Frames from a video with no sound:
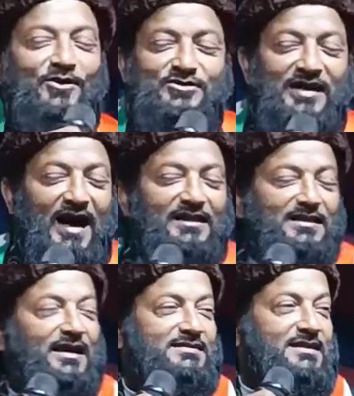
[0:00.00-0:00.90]
ওই জন্য
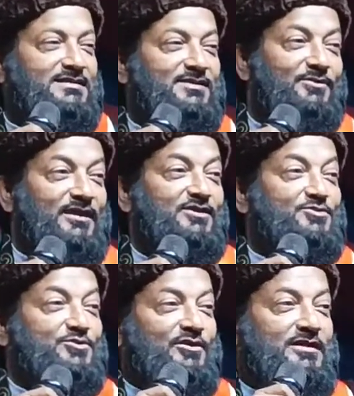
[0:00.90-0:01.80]
হালকা যাচ্ছে
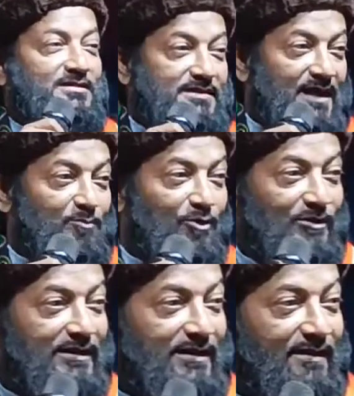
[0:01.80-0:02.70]
ওদেরকে সুযোগ দিচ্ছি যাবো
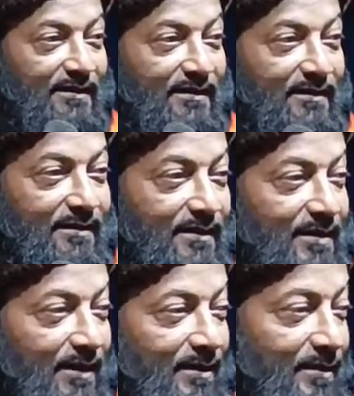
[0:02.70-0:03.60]
ওদিকে
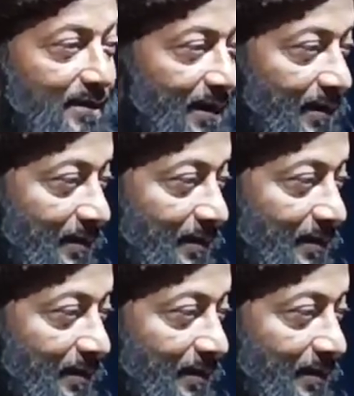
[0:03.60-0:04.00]
টার্গেট